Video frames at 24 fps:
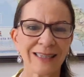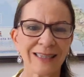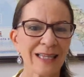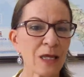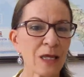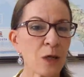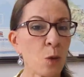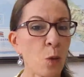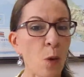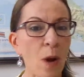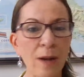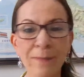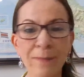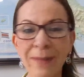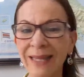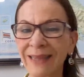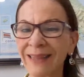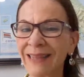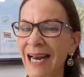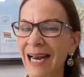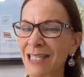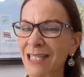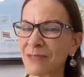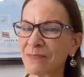
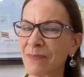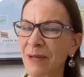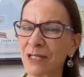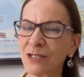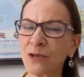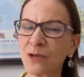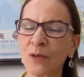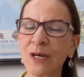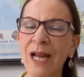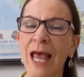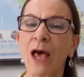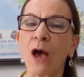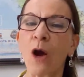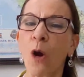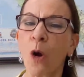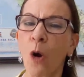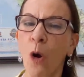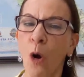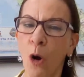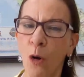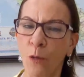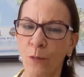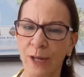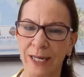Igualmente las personas
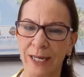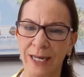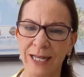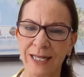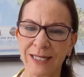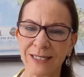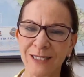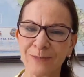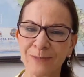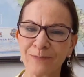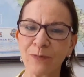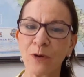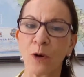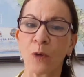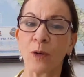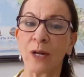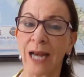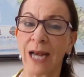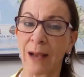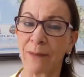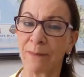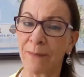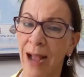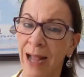jóvenes
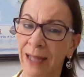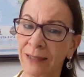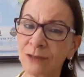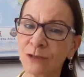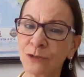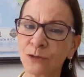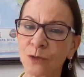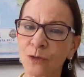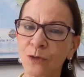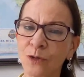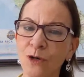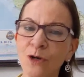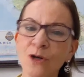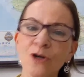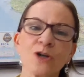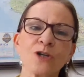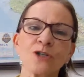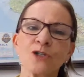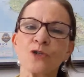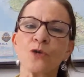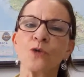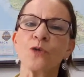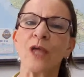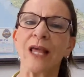proclamando
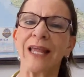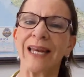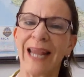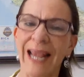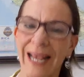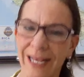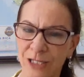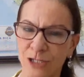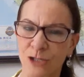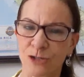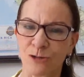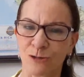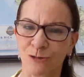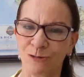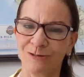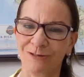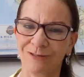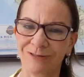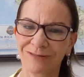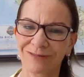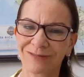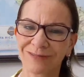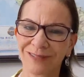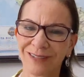su derecho
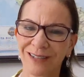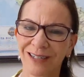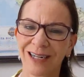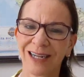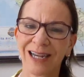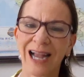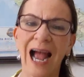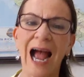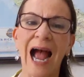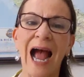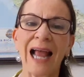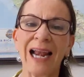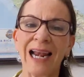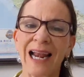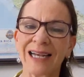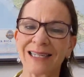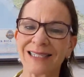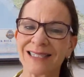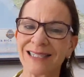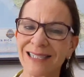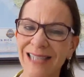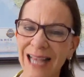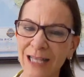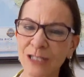al
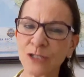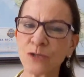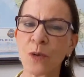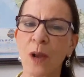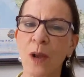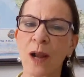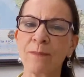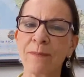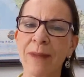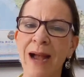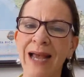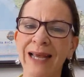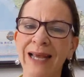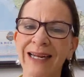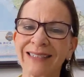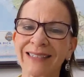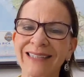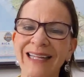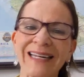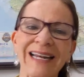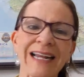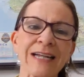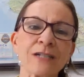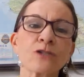acceso al mar, a
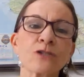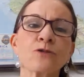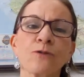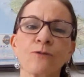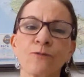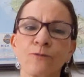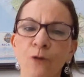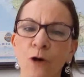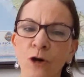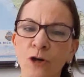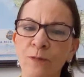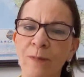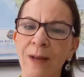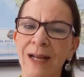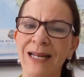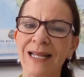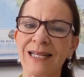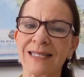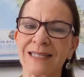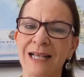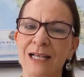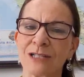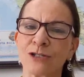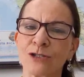tener su
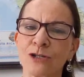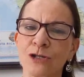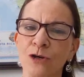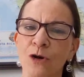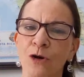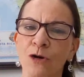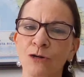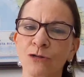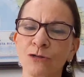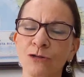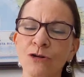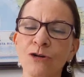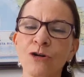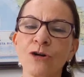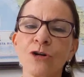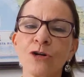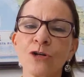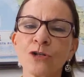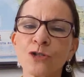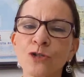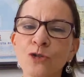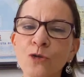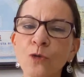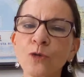formalización,
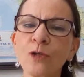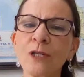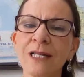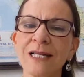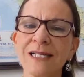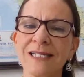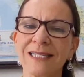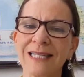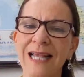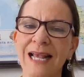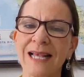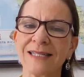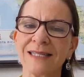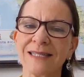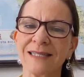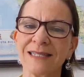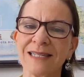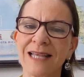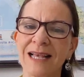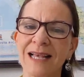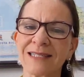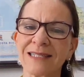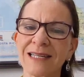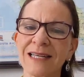sus
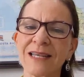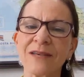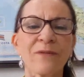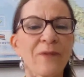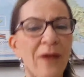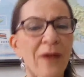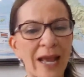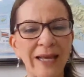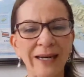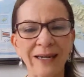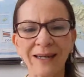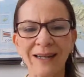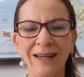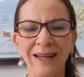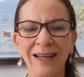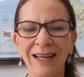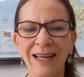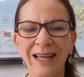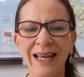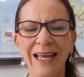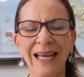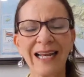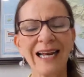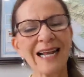licencias y ver
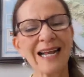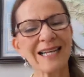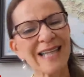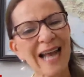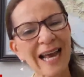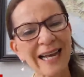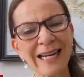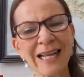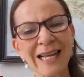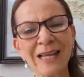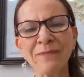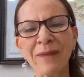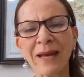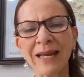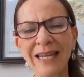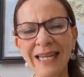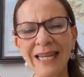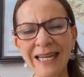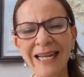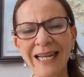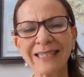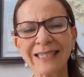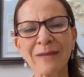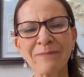en las áreas
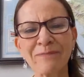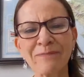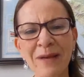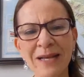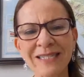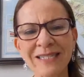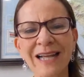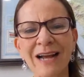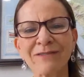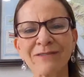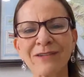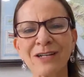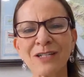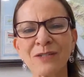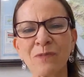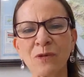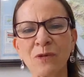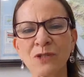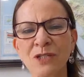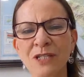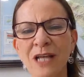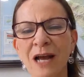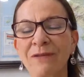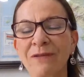marinas de pesca
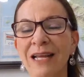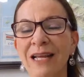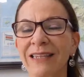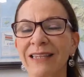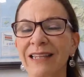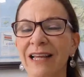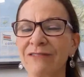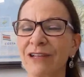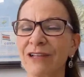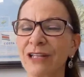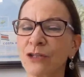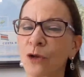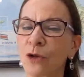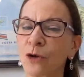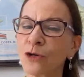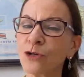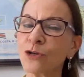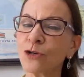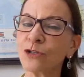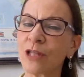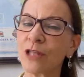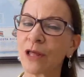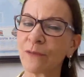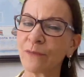responsable y
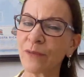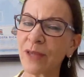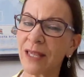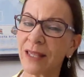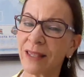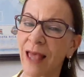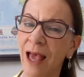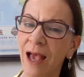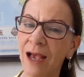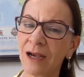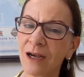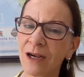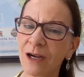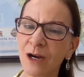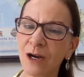territorios de vida